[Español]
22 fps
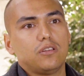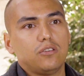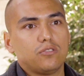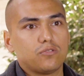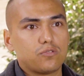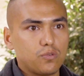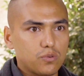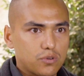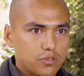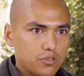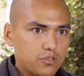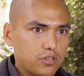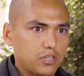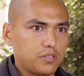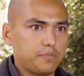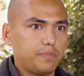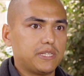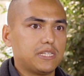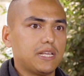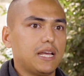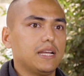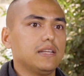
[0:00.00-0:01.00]
en los cursos
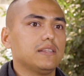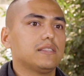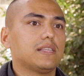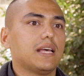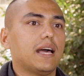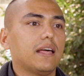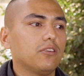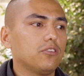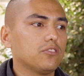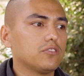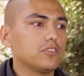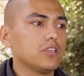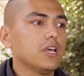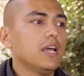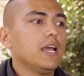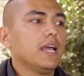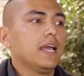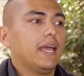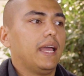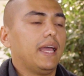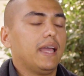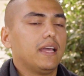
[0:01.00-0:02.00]
especializados
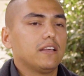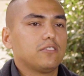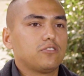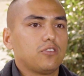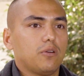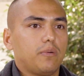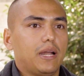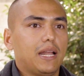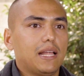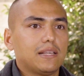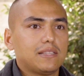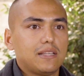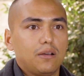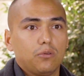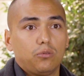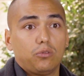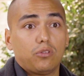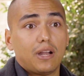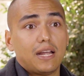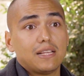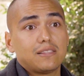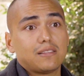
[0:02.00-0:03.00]
sobre las
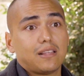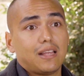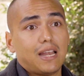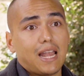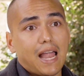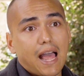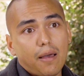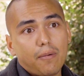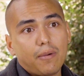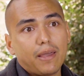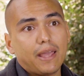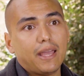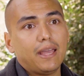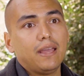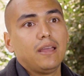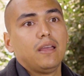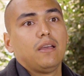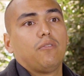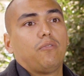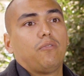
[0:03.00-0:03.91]
autoras clave,